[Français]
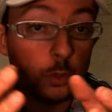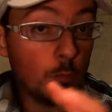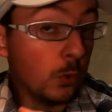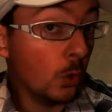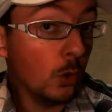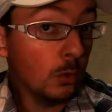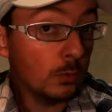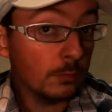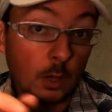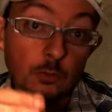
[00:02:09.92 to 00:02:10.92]
Le pot,
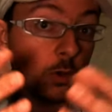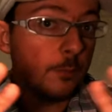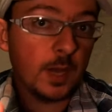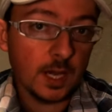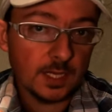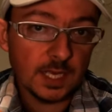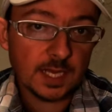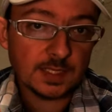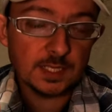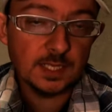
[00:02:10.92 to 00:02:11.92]
ben, on ne voit pas les
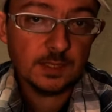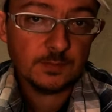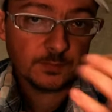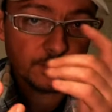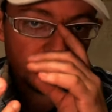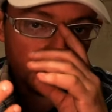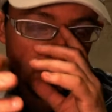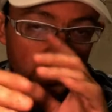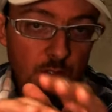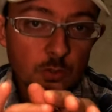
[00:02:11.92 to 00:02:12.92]
racines.
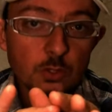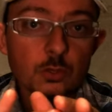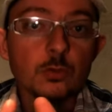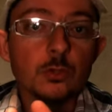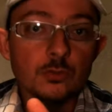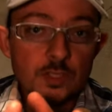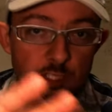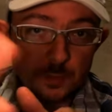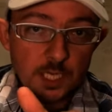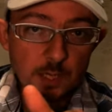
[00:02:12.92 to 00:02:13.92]
Donc, je vous
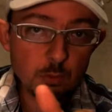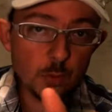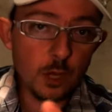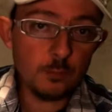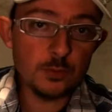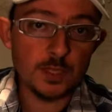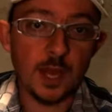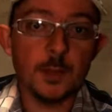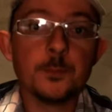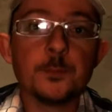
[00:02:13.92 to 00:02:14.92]
expliquerai pourquoi plus
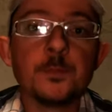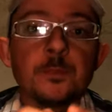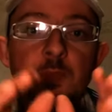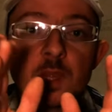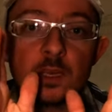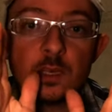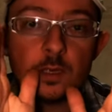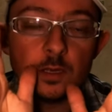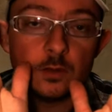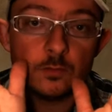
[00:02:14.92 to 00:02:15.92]
tard.
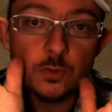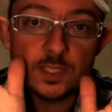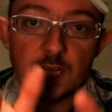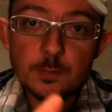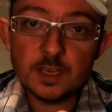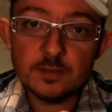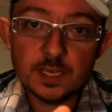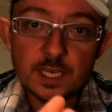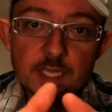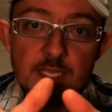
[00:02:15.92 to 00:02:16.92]
Vous allez
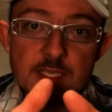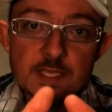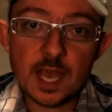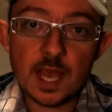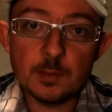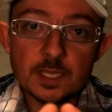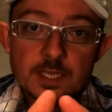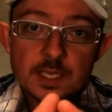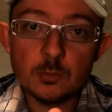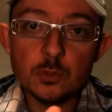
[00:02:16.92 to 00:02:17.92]
préférer des arbres et
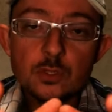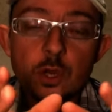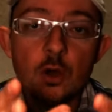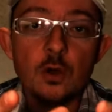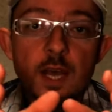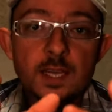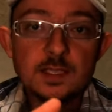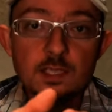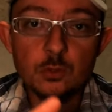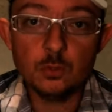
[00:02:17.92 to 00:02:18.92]
des arbustes en
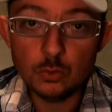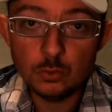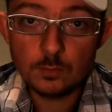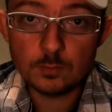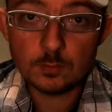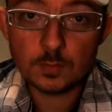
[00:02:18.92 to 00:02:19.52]
racines nues.